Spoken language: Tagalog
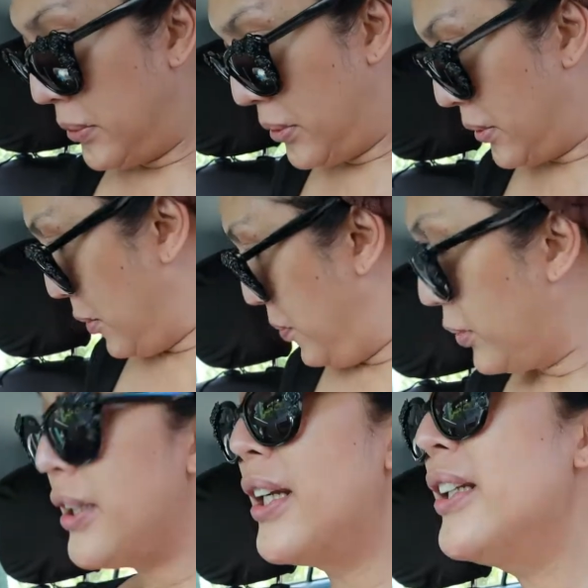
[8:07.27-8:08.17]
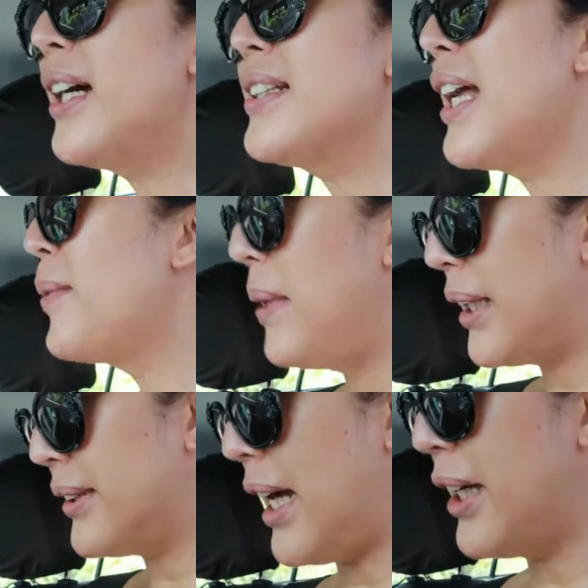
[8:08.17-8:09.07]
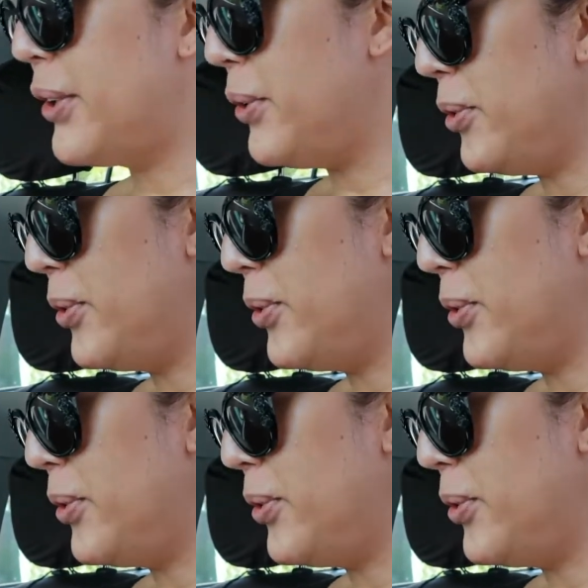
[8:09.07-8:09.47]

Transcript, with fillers: Diyos ko, buti na nakasunblock tayo.